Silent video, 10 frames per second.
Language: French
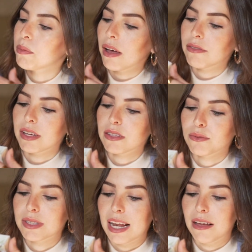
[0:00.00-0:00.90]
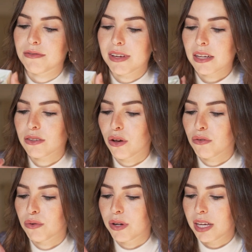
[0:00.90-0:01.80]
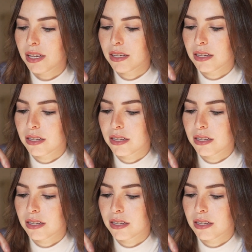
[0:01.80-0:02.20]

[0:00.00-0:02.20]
parfum, donc c'est la verte envolée.